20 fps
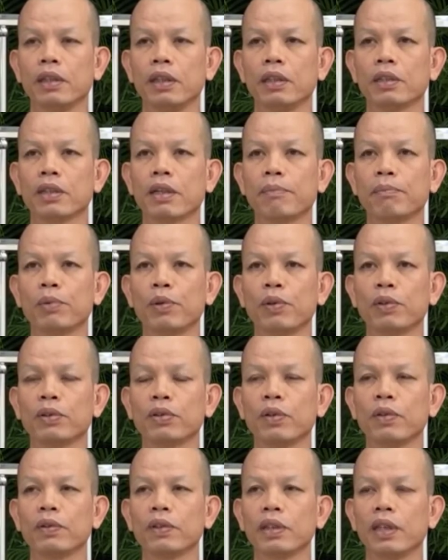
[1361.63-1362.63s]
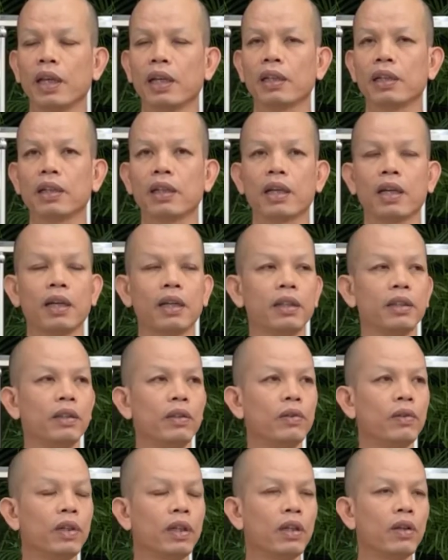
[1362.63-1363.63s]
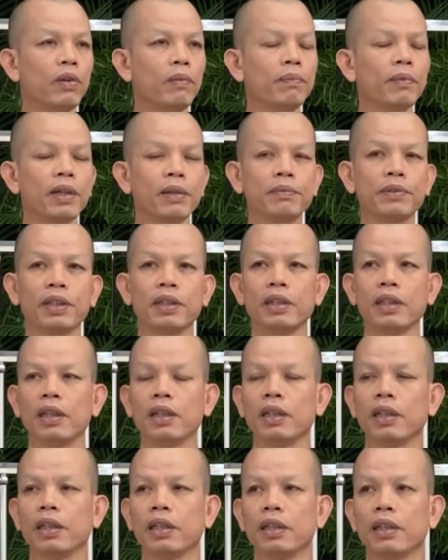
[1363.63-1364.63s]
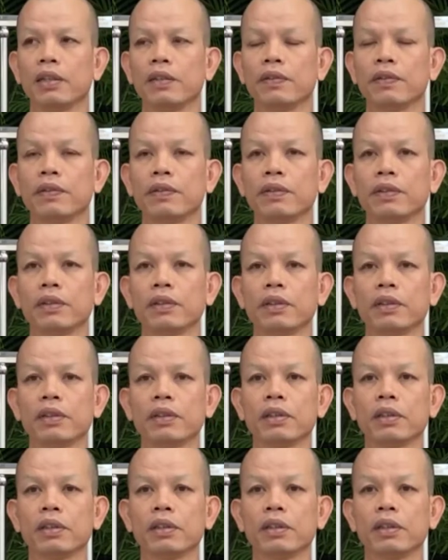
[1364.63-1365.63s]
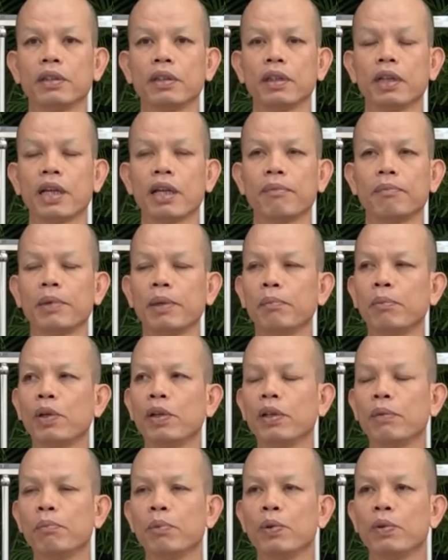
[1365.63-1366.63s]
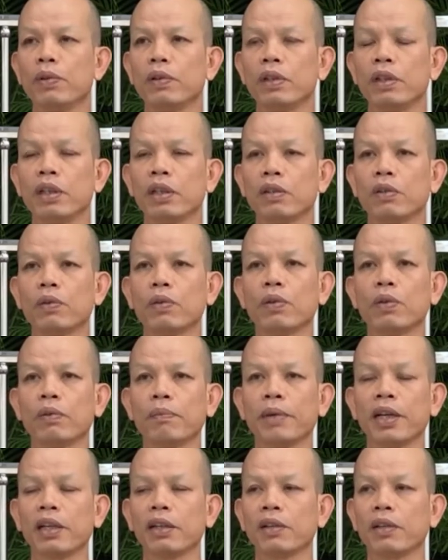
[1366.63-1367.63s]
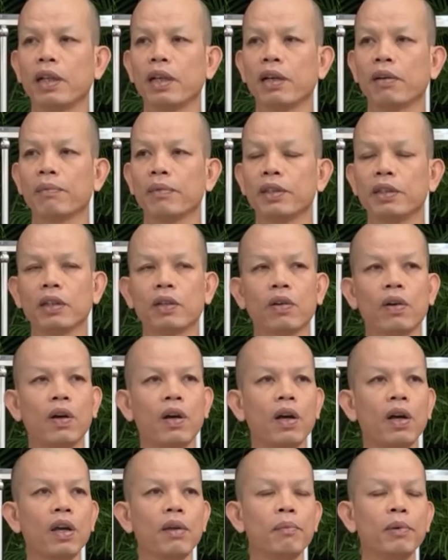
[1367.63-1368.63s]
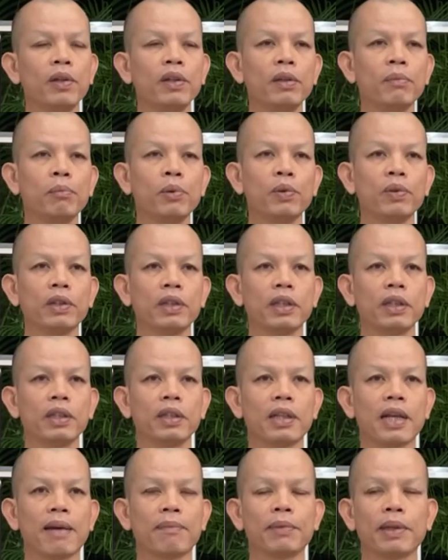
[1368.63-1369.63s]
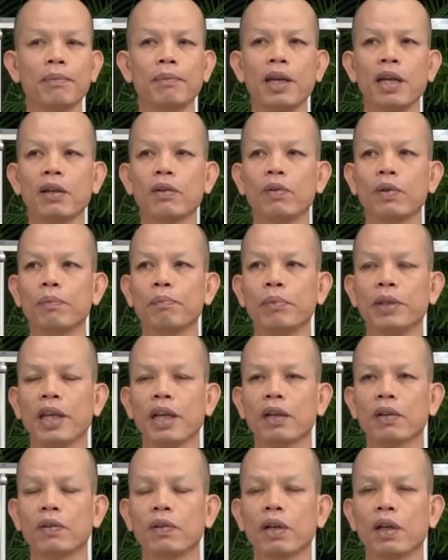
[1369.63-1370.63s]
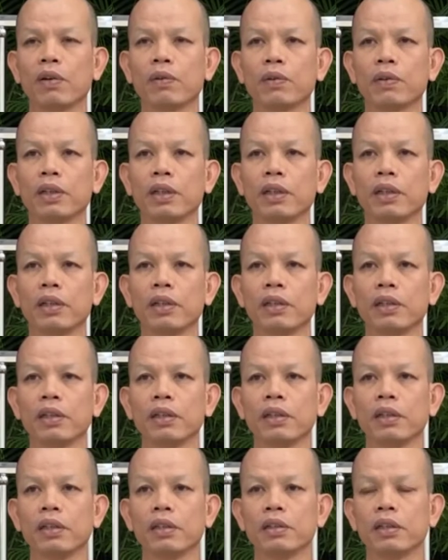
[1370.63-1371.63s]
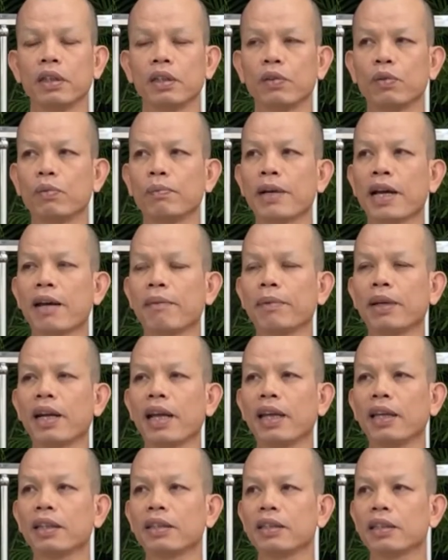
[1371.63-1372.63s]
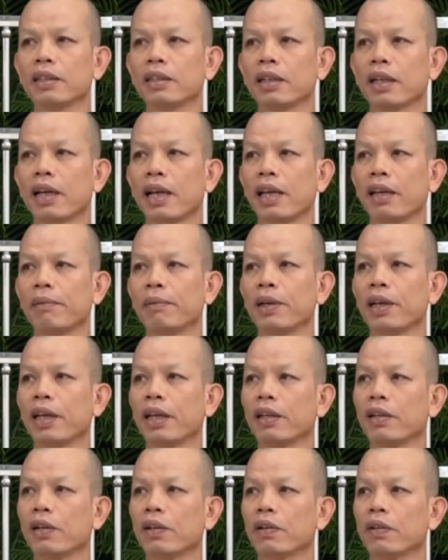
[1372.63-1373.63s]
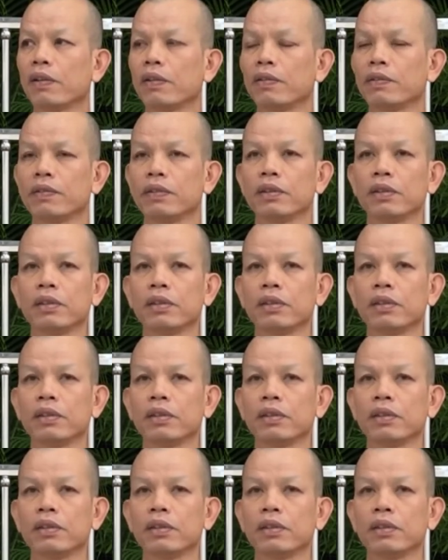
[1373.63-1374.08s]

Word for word: สติสัมโพธทรงเจ็ดกะอยู่ในล้มกับสตินี่นั่นมันบริบูรณ์อยู่ในตัวของมันอยู่แล้วมันสิค่อยบริบูรณ์ขึ้นตามกำลังความเพียรของเฮานี่เสียคูบาไปไล่ซื้อกับไล่บ่ได้ดอก